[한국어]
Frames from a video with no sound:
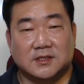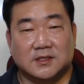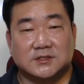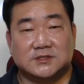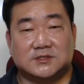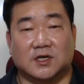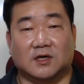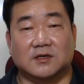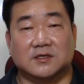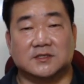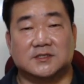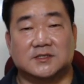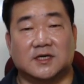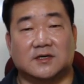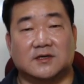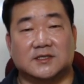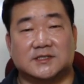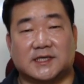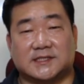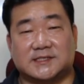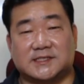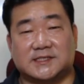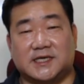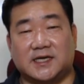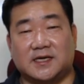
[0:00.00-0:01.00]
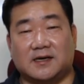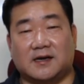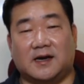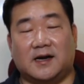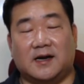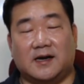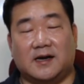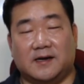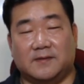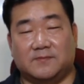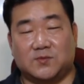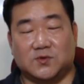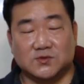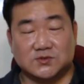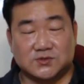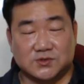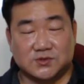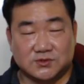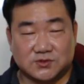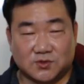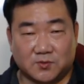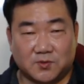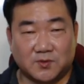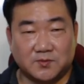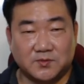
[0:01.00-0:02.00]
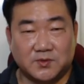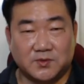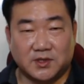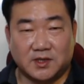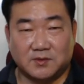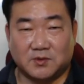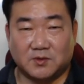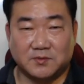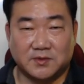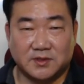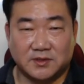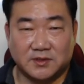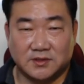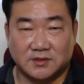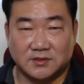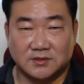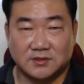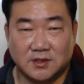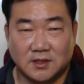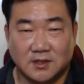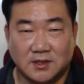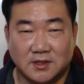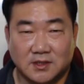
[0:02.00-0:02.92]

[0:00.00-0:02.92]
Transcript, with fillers: 정서 자체가 풍수 소품들이 보면은